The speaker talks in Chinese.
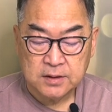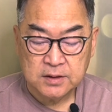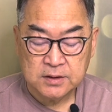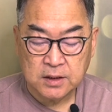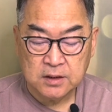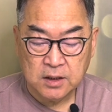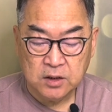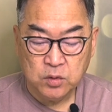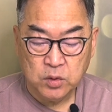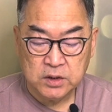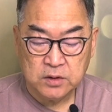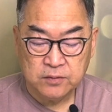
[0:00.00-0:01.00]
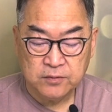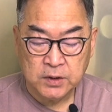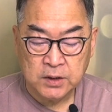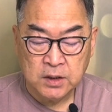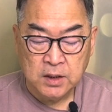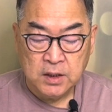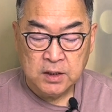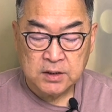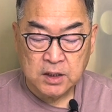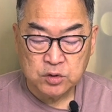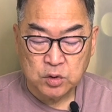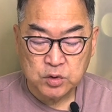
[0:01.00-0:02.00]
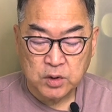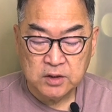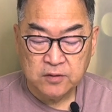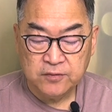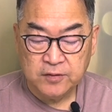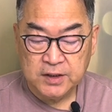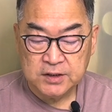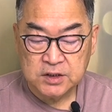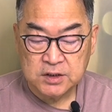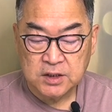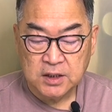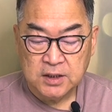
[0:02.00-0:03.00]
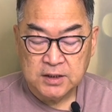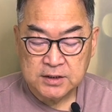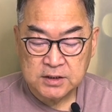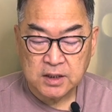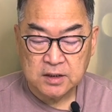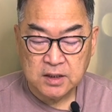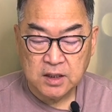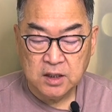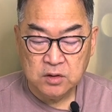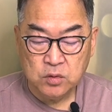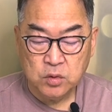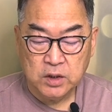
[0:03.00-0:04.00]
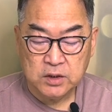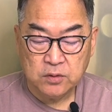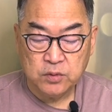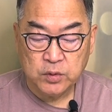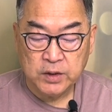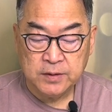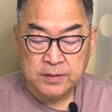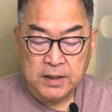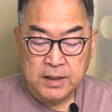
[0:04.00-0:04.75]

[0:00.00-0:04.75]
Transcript: 神恩惠的福音，他所传的福音是神恩惠的福音。